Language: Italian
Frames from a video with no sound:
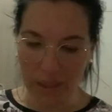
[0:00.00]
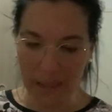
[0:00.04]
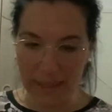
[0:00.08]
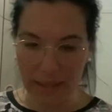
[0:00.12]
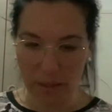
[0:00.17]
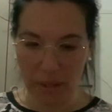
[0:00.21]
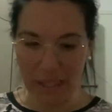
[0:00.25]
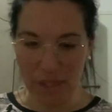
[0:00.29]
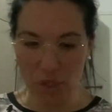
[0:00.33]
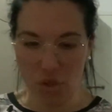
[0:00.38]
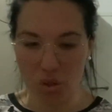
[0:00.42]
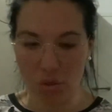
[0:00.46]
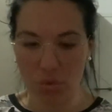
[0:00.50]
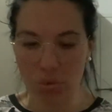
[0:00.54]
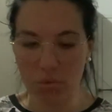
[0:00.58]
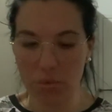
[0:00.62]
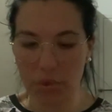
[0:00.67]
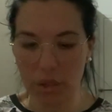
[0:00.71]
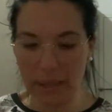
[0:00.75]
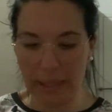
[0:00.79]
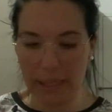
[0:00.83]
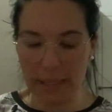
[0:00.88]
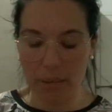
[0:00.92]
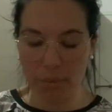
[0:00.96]
lo faccio
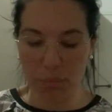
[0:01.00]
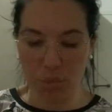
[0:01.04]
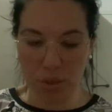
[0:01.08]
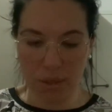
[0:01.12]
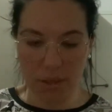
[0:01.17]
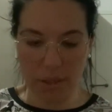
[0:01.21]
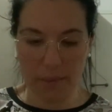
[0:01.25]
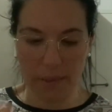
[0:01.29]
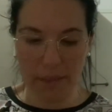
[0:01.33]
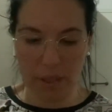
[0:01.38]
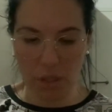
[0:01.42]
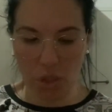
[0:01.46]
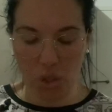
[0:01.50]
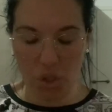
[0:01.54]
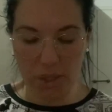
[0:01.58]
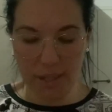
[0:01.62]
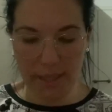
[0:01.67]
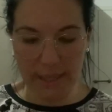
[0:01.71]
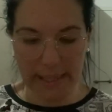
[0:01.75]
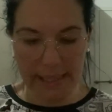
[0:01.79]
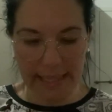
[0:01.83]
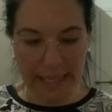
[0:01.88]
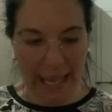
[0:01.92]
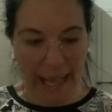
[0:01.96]
tutto dalle buste perché
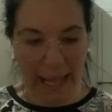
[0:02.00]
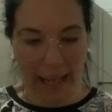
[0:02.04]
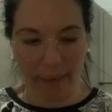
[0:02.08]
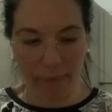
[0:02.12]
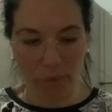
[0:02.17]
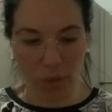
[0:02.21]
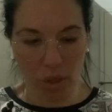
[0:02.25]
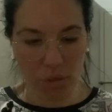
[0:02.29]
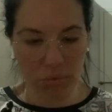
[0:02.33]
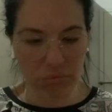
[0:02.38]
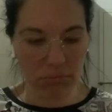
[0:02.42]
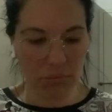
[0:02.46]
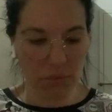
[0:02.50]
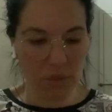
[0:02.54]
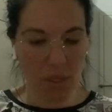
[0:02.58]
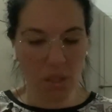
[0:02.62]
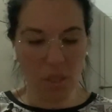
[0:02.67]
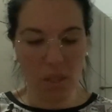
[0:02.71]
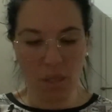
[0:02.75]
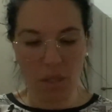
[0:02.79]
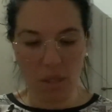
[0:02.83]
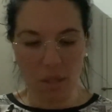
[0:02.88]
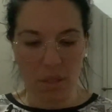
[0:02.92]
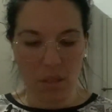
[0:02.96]
così li lavo
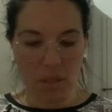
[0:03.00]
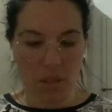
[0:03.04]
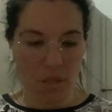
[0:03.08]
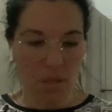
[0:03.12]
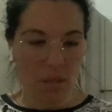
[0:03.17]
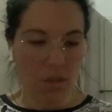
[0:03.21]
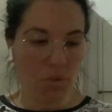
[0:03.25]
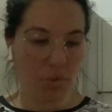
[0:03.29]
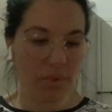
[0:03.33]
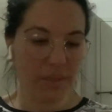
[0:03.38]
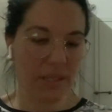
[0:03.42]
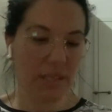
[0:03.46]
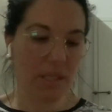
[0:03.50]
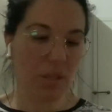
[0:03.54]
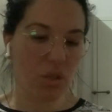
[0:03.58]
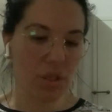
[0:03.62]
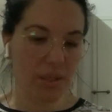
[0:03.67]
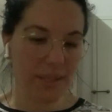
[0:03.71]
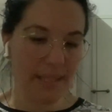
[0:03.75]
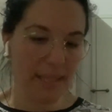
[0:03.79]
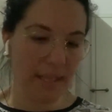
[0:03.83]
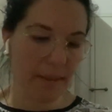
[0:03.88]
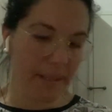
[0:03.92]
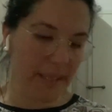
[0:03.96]
queste
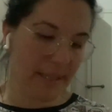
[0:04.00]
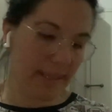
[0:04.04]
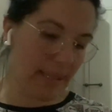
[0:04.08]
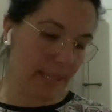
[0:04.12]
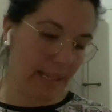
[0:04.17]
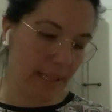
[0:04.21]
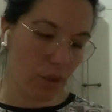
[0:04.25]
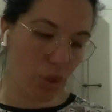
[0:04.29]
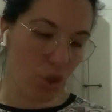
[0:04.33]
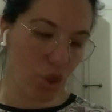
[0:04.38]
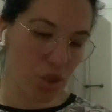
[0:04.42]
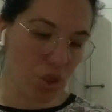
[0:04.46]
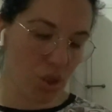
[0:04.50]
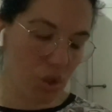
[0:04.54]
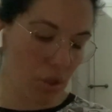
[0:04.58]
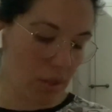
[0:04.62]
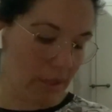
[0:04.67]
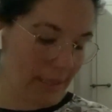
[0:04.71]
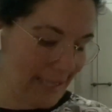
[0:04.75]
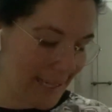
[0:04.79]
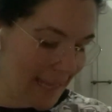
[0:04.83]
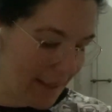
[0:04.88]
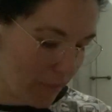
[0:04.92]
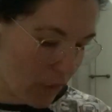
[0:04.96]
cose da mettere addosso
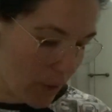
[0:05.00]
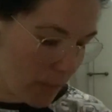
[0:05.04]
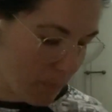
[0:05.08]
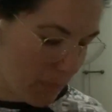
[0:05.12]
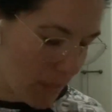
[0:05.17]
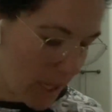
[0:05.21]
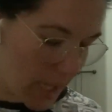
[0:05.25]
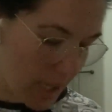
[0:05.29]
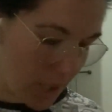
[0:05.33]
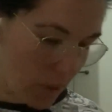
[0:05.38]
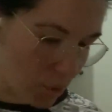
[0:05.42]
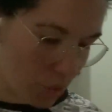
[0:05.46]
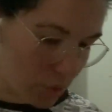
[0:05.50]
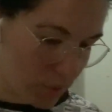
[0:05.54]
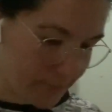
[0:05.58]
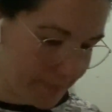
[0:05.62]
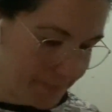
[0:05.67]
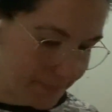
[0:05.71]
li lavo a mano